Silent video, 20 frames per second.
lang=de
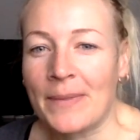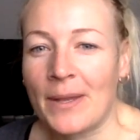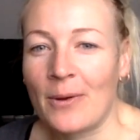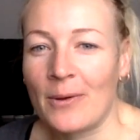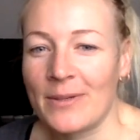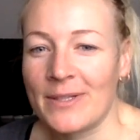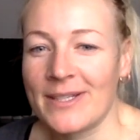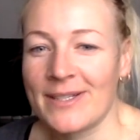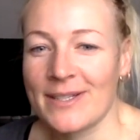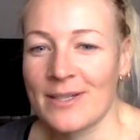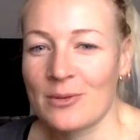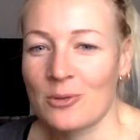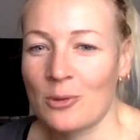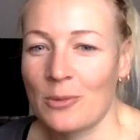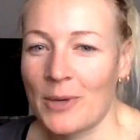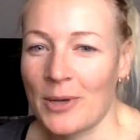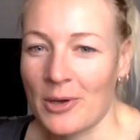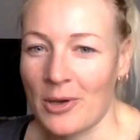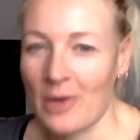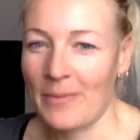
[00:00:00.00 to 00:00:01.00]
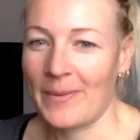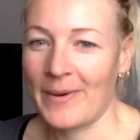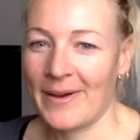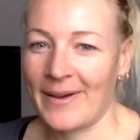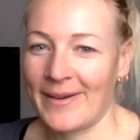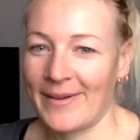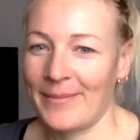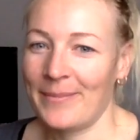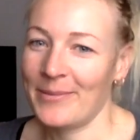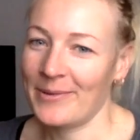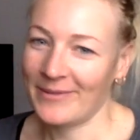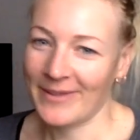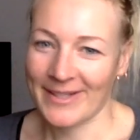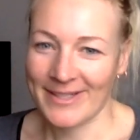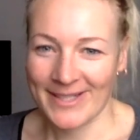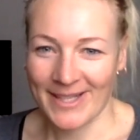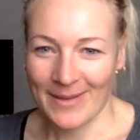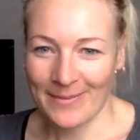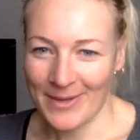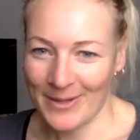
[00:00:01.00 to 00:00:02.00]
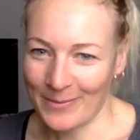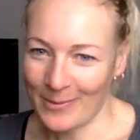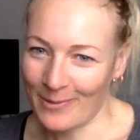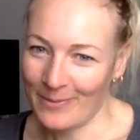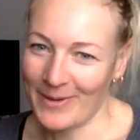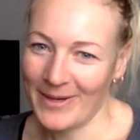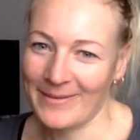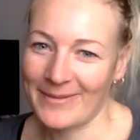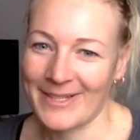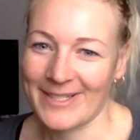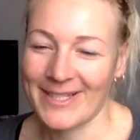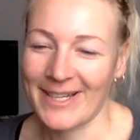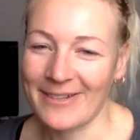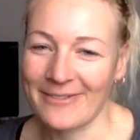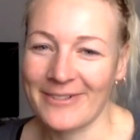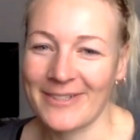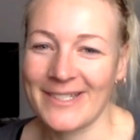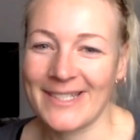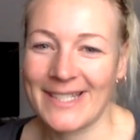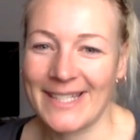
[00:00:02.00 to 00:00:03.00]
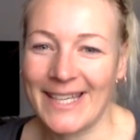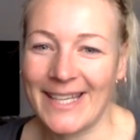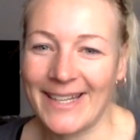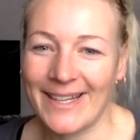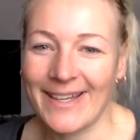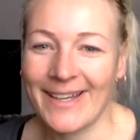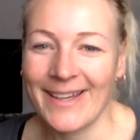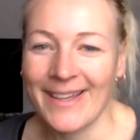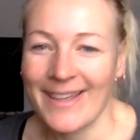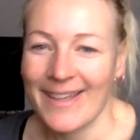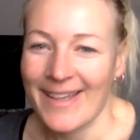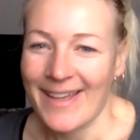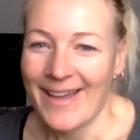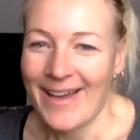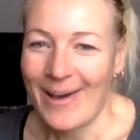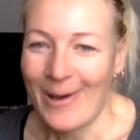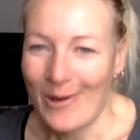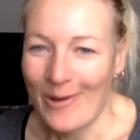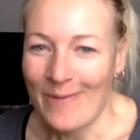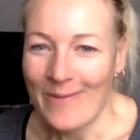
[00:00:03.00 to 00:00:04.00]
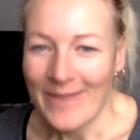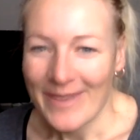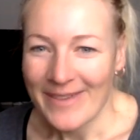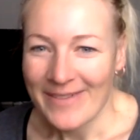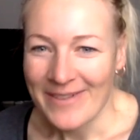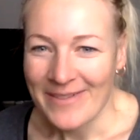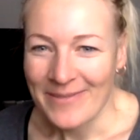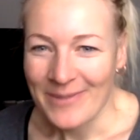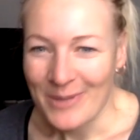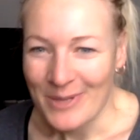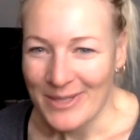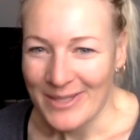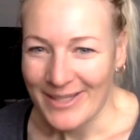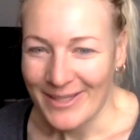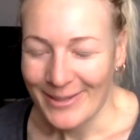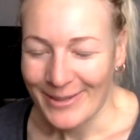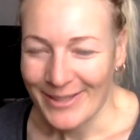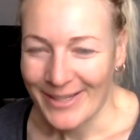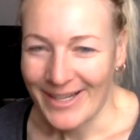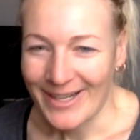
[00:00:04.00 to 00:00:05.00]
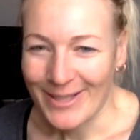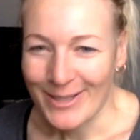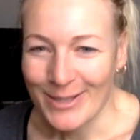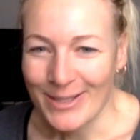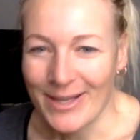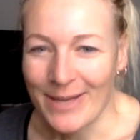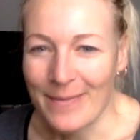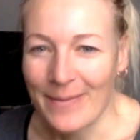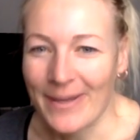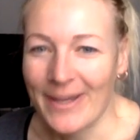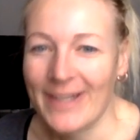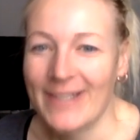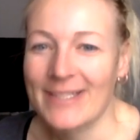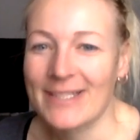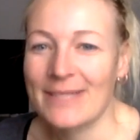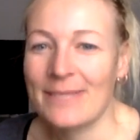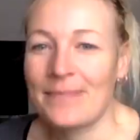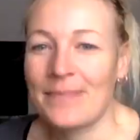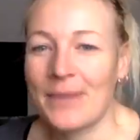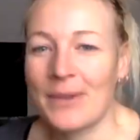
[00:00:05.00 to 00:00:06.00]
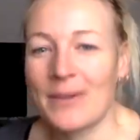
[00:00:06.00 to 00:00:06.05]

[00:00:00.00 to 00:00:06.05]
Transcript: Und dieses Oberkörper bewegt sich mit Problemen, das hat fast jeder, auch wir, wenn wir uns nicht total zusammenreißen.